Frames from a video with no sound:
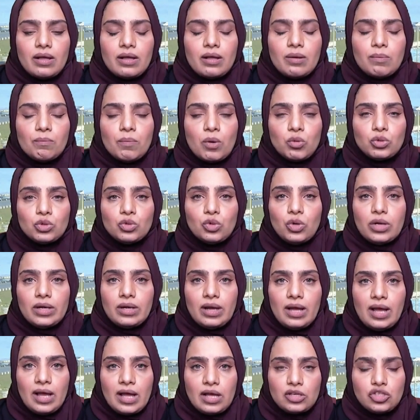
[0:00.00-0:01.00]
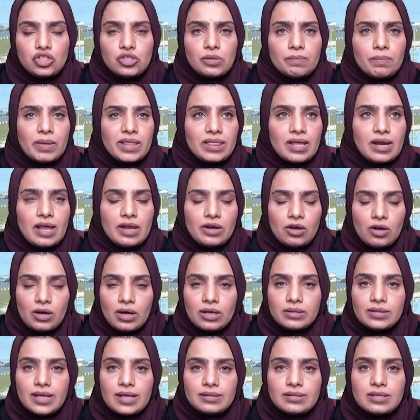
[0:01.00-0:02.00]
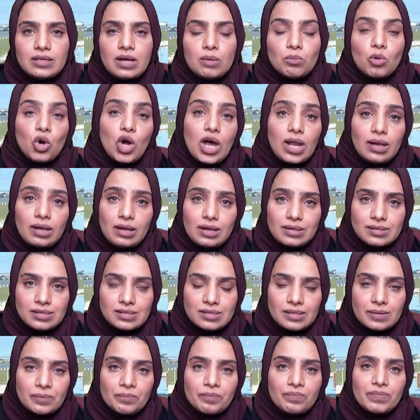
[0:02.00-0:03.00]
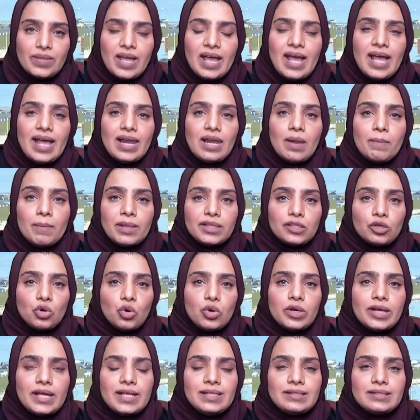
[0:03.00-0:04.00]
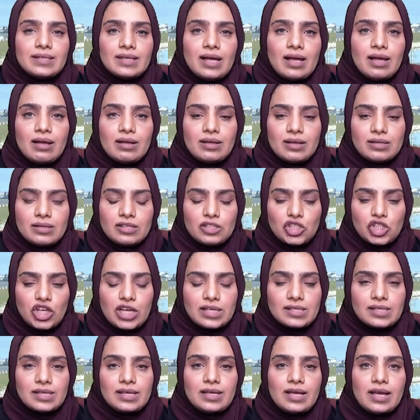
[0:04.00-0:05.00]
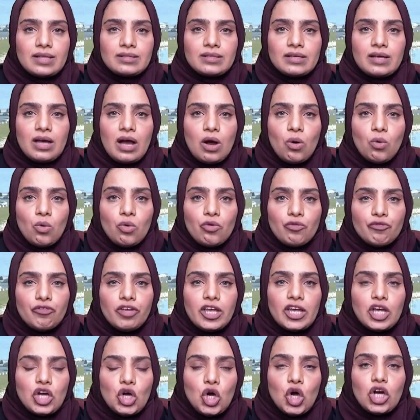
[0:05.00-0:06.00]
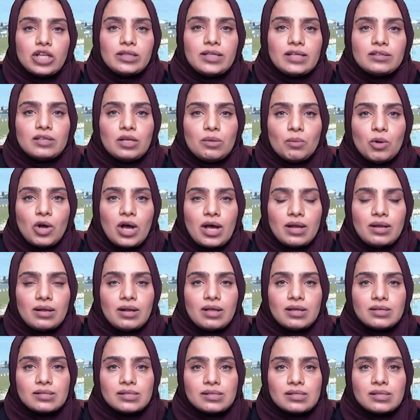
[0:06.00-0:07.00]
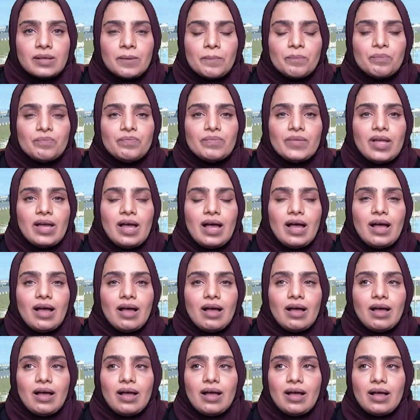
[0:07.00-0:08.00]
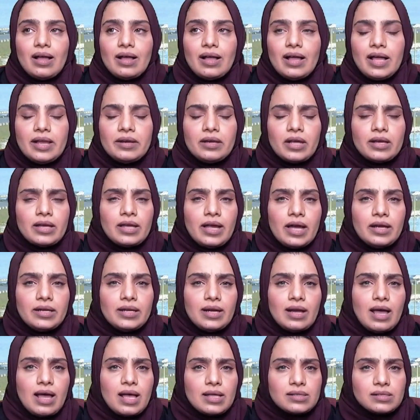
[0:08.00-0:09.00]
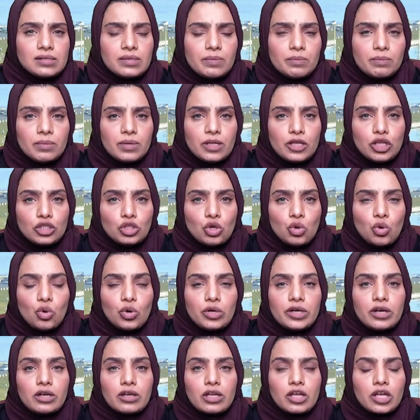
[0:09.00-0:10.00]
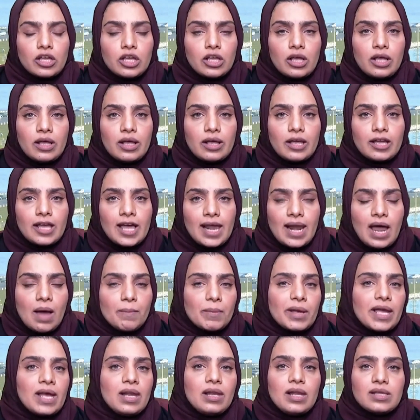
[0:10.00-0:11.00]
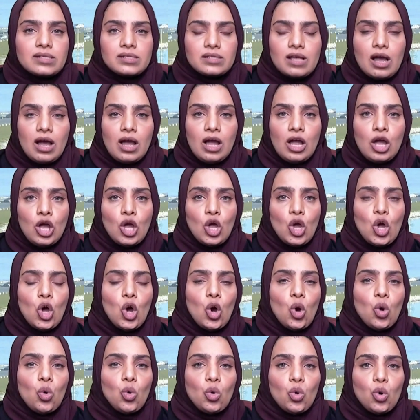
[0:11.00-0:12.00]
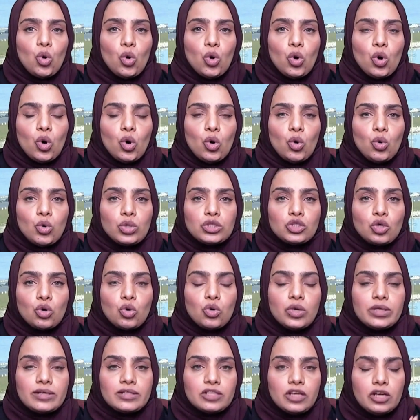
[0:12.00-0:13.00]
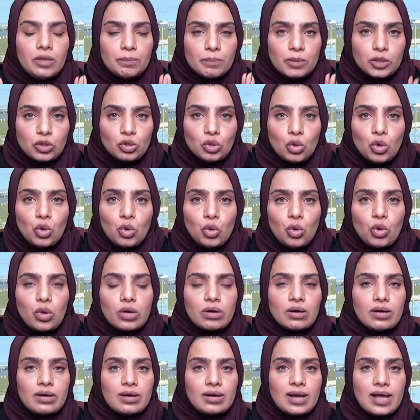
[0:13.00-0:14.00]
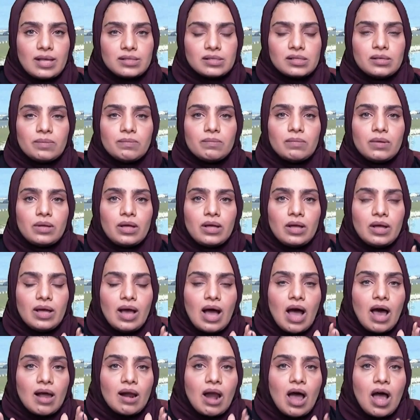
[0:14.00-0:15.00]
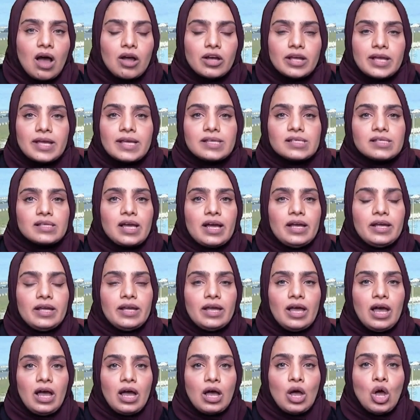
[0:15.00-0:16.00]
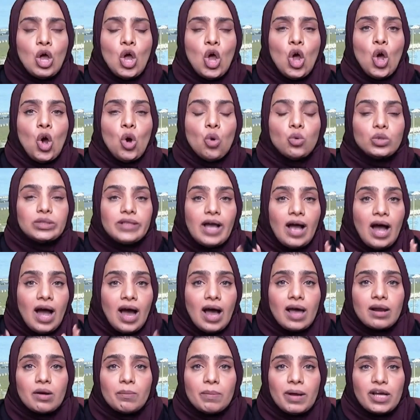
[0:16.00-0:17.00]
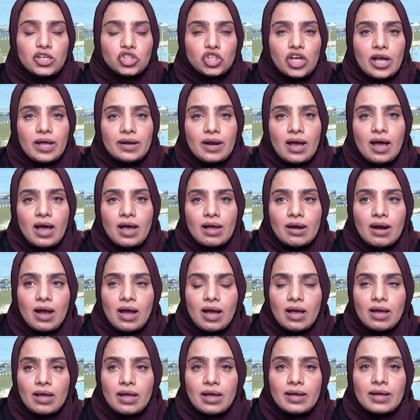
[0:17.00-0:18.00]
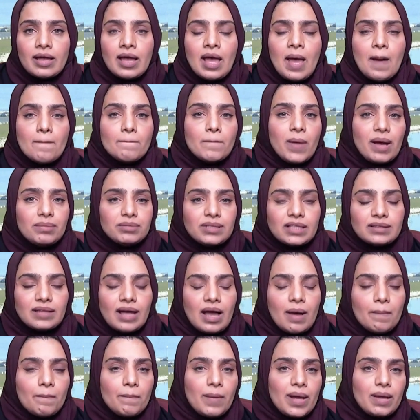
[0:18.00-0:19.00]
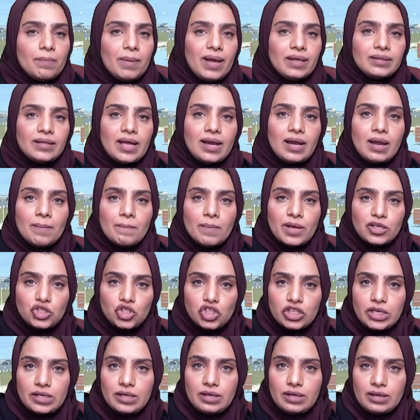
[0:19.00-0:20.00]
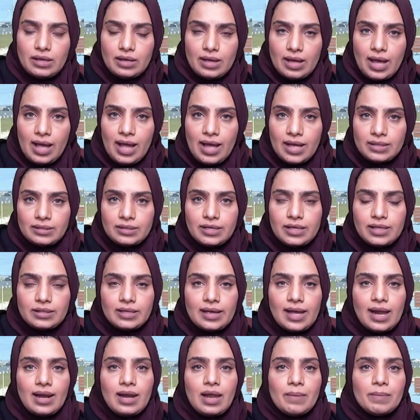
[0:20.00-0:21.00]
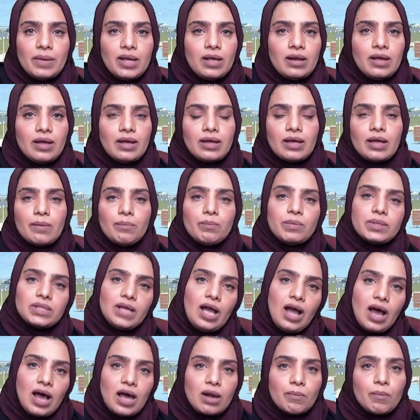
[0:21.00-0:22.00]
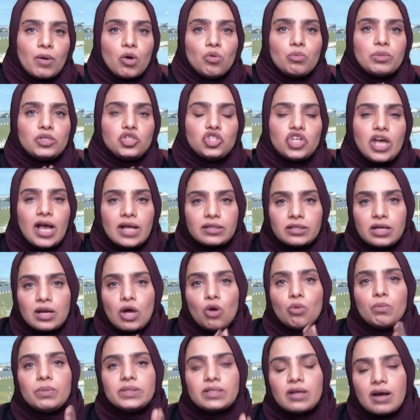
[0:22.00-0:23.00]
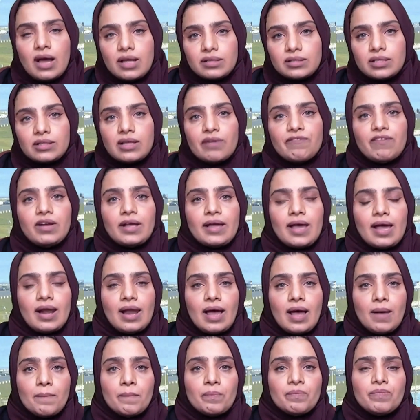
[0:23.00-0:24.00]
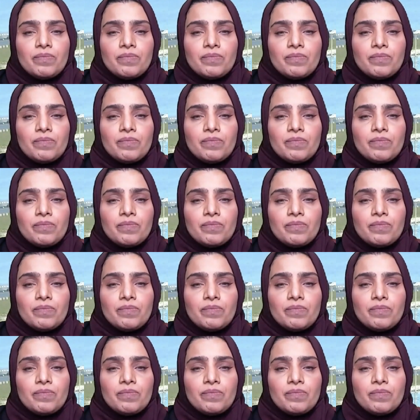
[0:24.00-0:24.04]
موضوع الحج مثلا عقده المخلص لما تكون انت شخصيتك او فيك عقده المخلص آه، انك يعني لازم تكون آه، كلامك كله صح وتكون تحب الظهور لازم آه، آرائك هي صحيحة وتحارب عشان آرائك ما بتتقبل بعدين لما يجي أحد يتكلم إليك بتحاربه وبتجادله وبترادده في الكلام